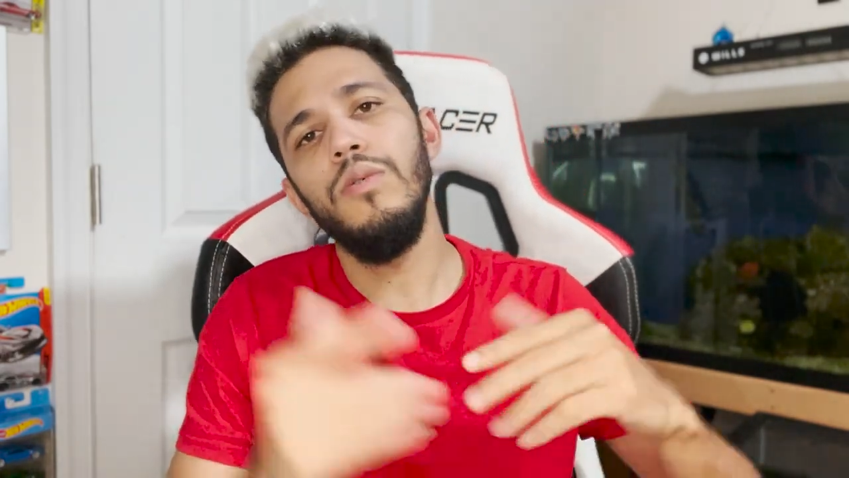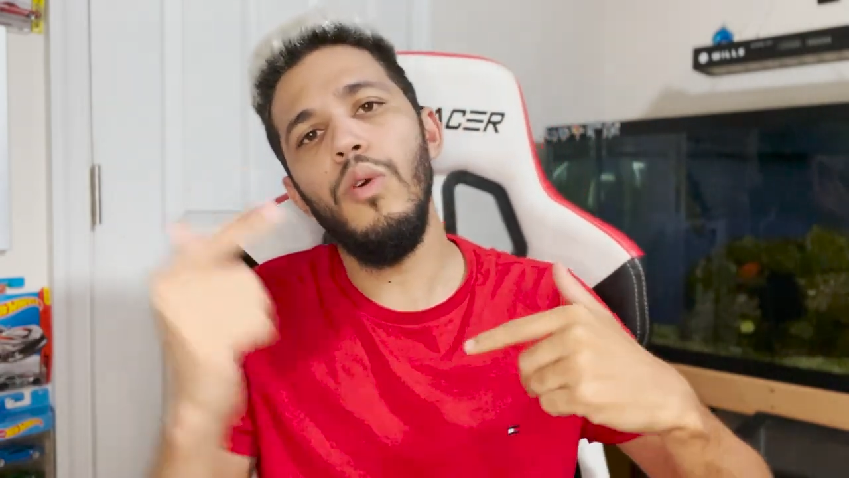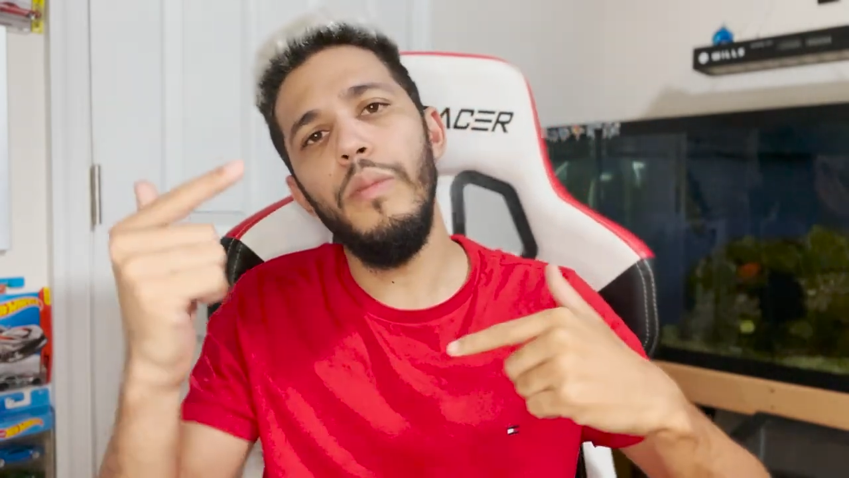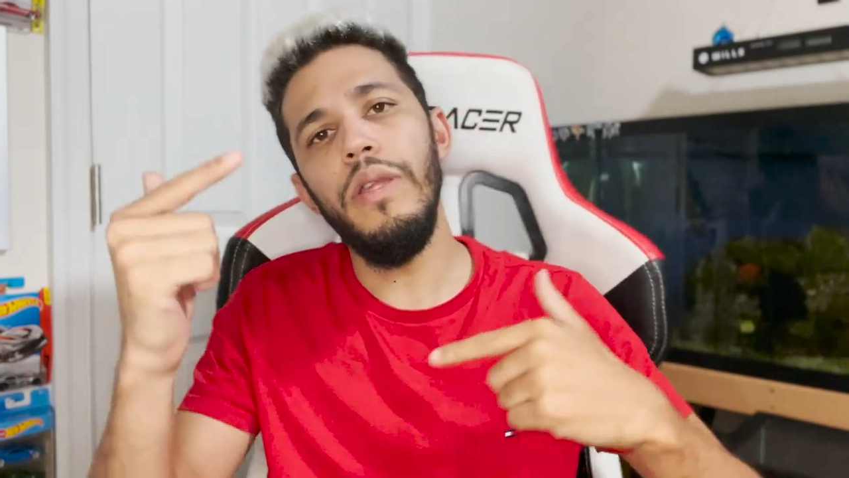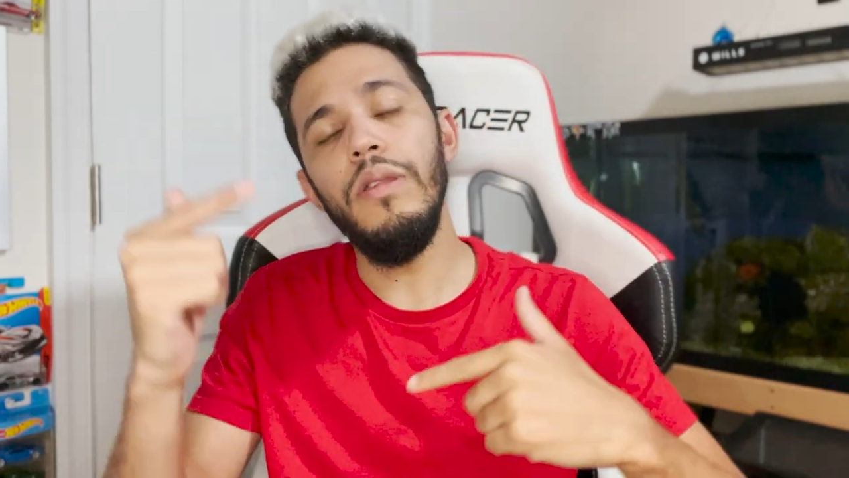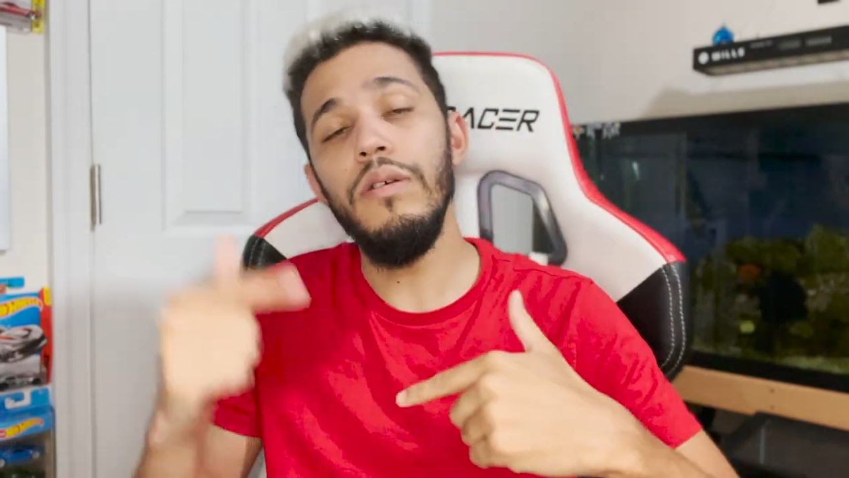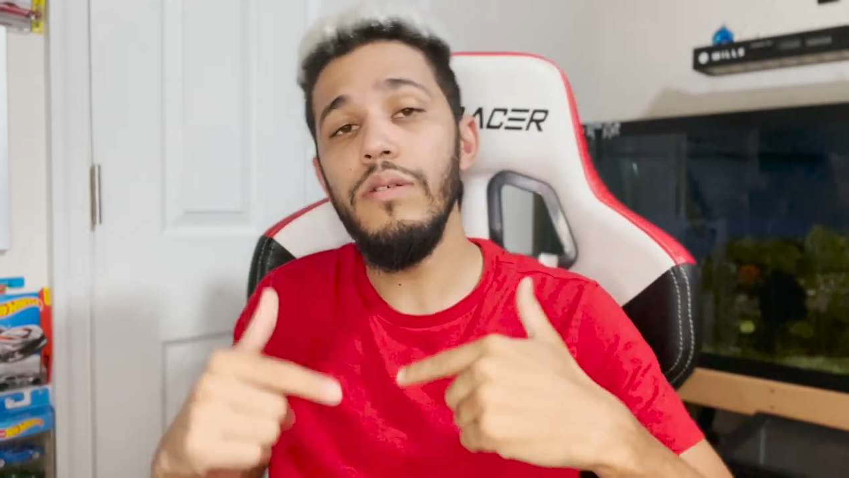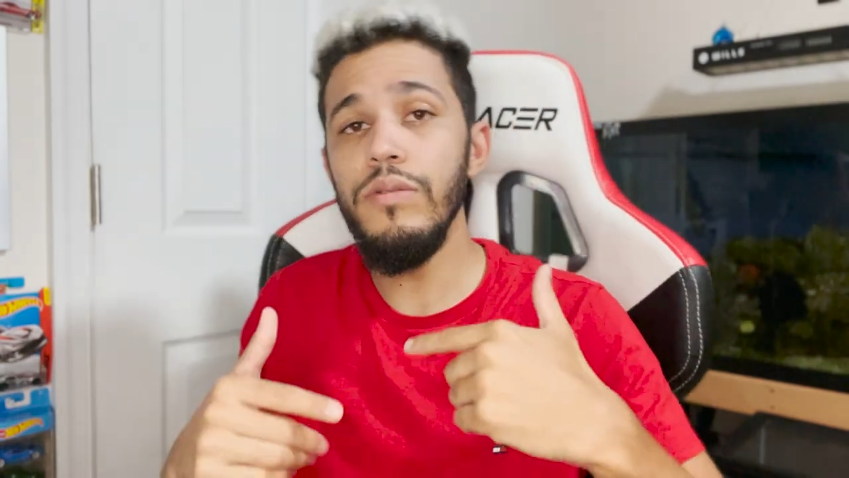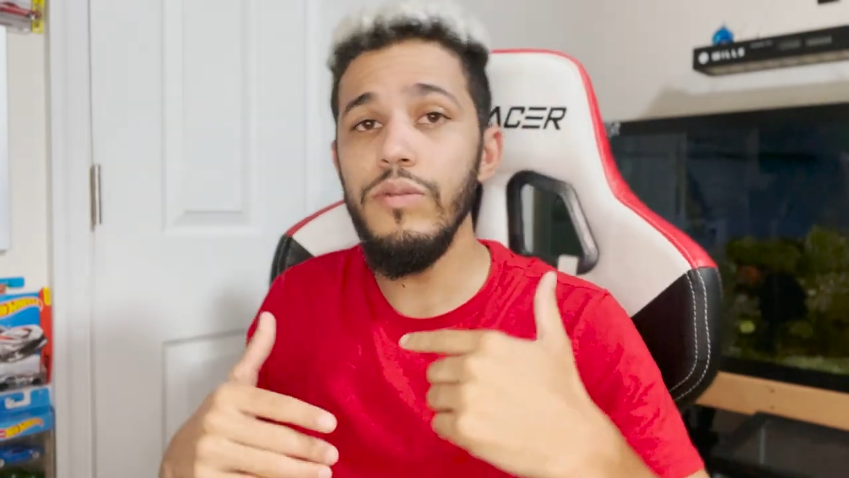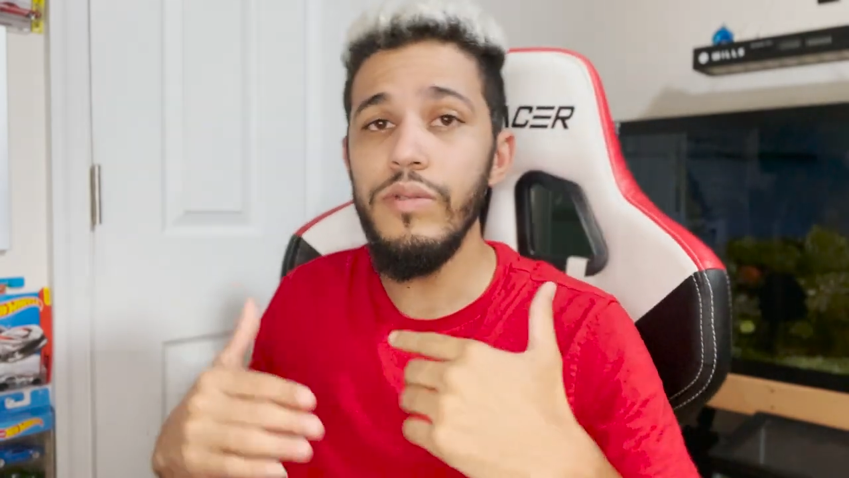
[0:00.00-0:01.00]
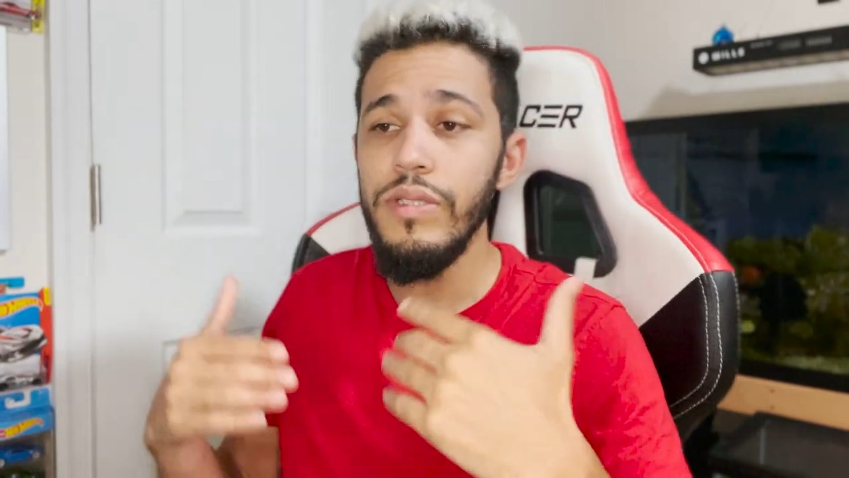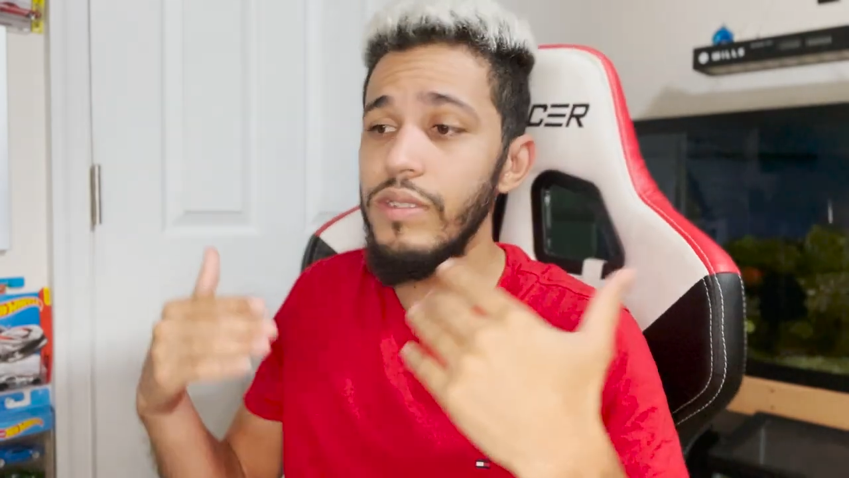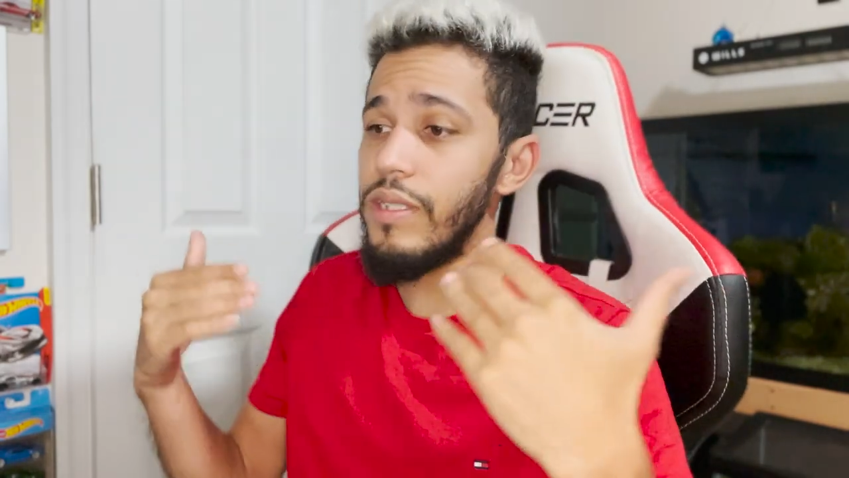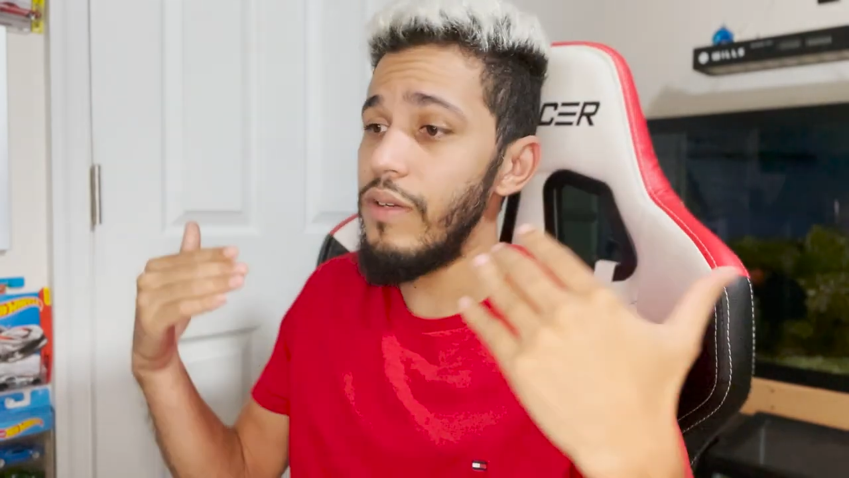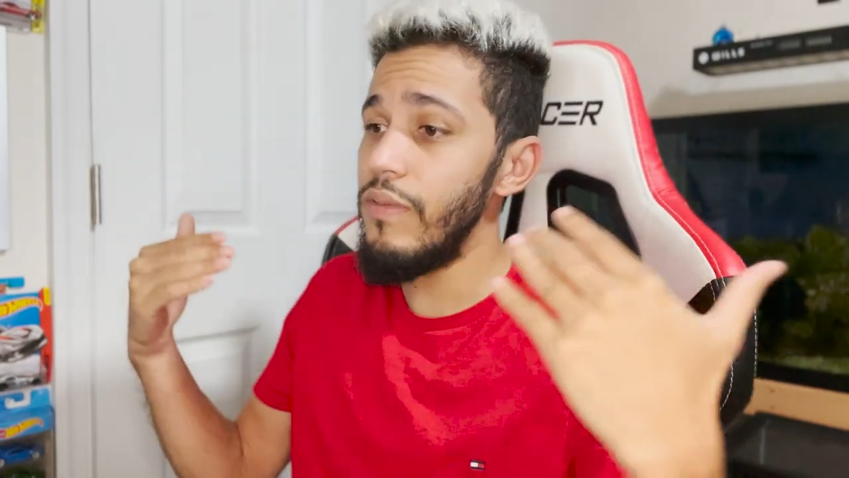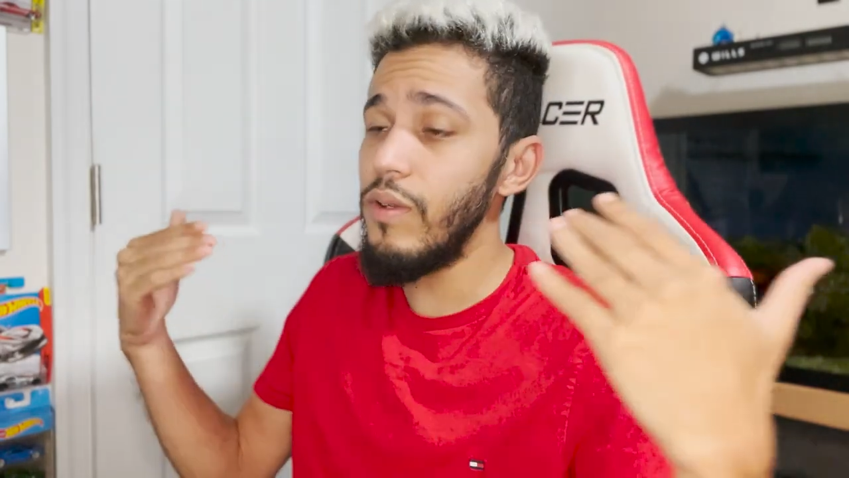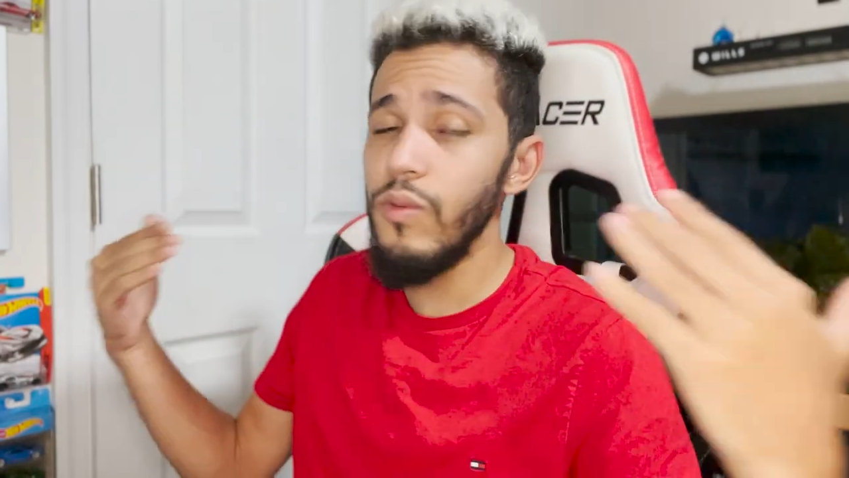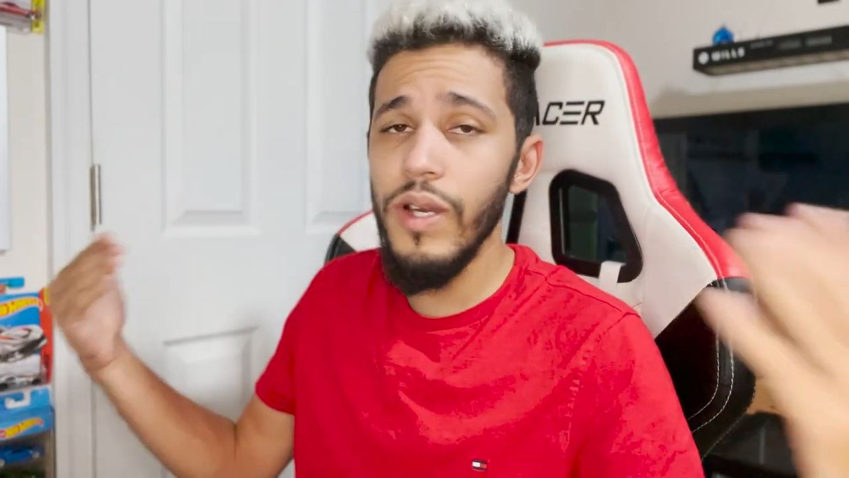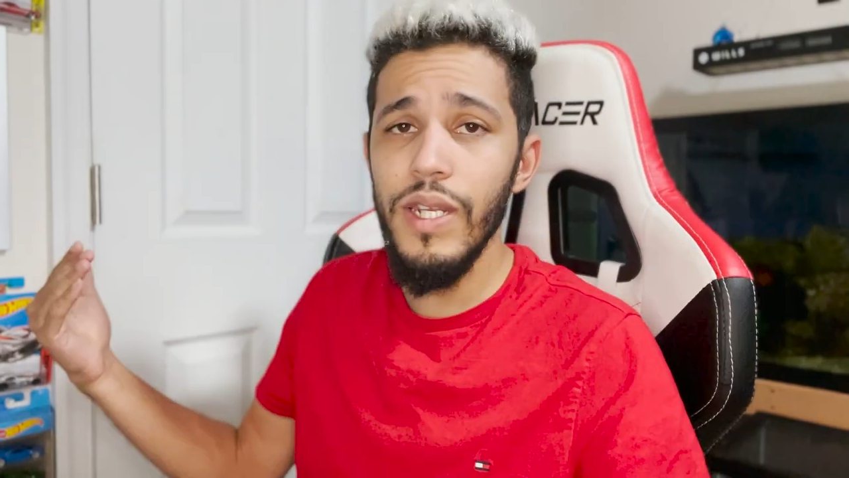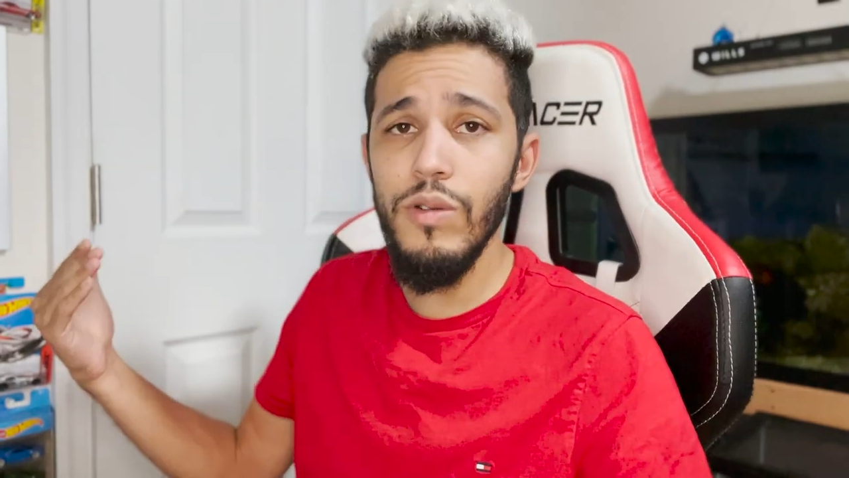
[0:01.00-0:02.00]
comentando, se inscrevendo no canal.